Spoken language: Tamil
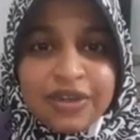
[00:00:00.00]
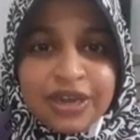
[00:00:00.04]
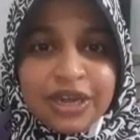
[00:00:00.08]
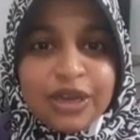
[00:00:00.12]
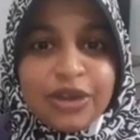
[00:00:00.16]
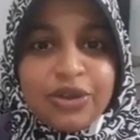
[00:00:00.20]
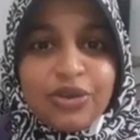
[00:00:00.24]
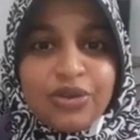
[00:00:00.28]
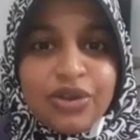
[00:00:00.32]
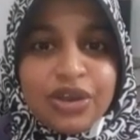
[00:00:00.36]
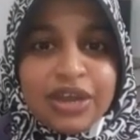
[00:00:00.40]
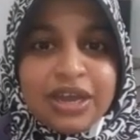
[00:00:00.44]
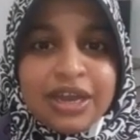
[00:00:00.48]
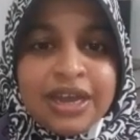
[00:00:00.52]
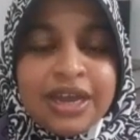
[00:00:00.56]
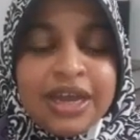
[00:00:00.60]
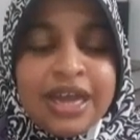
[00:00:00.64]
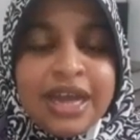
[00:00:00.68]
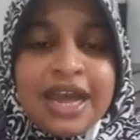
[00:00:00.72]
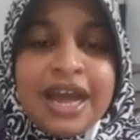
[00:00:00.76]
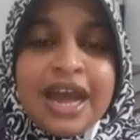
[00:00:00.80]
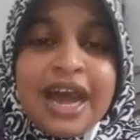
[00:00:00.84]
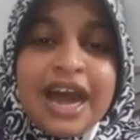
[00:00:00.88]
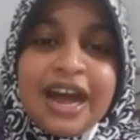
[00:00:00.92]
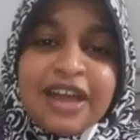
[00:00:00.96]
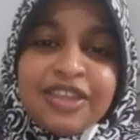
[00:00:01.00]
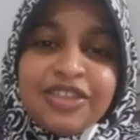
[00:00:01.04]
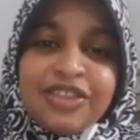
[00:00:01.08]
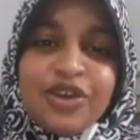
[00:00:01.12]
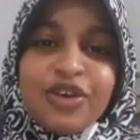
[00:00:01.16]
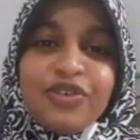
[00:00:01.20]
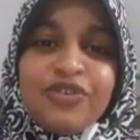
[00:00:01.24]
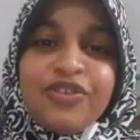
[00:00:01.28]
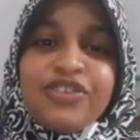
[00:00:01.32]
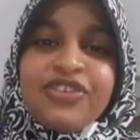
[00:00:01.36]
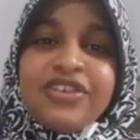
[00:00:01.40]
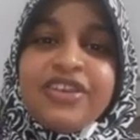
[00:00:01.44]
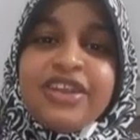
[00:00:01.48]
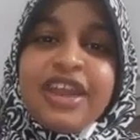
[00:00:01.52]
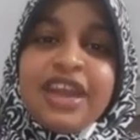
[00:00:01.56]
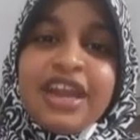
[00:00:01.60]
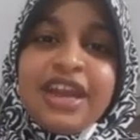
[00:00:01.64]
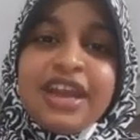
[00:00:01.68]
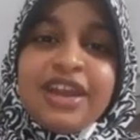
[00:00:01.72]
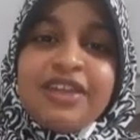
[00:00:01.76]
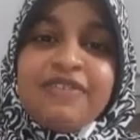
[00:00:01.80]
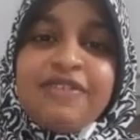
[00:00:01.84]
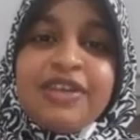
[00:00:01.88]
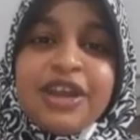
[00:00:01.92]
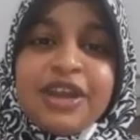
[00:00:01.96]
வேர்டை கொடுக்க அந்த ஆஃபீஸர்
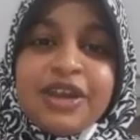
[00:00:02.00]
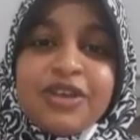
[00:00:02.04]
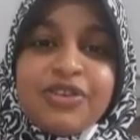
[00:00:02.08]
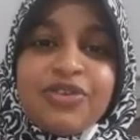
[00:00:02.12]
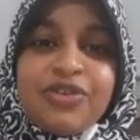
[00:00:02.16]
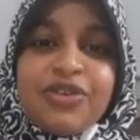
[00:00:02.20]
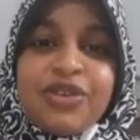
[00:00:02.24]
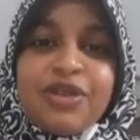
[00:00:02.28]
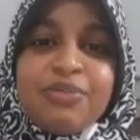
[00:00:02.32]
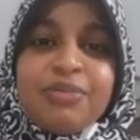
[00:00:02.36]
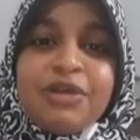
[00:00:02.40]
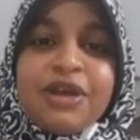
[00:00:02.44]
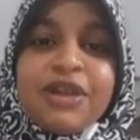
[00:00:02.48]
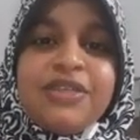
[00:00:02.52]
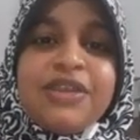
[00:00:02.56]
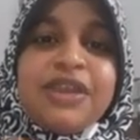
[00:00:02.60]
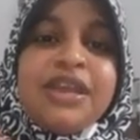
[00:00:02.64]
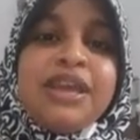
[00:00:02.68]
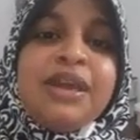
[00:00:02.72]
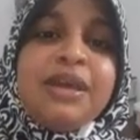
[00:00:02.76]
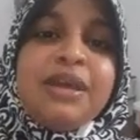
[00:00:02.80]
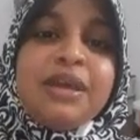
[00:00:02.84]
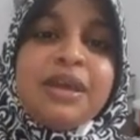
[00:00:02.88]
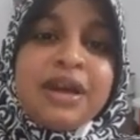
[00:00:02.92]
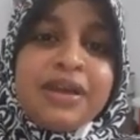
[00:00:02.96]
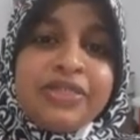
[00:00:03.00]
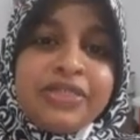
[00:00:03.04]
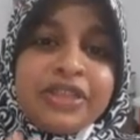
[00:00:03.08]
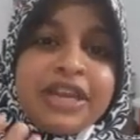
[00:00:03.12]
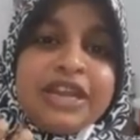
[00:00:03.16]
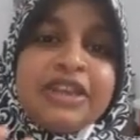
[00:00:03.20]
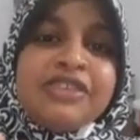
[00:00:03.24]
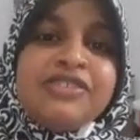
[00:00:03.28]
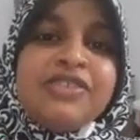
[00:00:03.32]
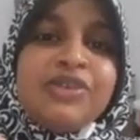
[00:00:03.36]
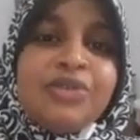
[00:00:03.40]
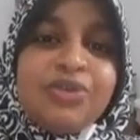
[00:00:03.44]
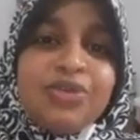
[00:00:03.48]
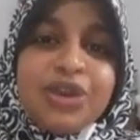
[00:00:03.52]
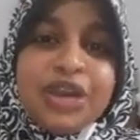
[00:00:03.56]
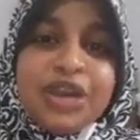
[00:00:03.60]
ஏற்கனவே நான் சொன்ன மாதிரி அந்த லஞ்ச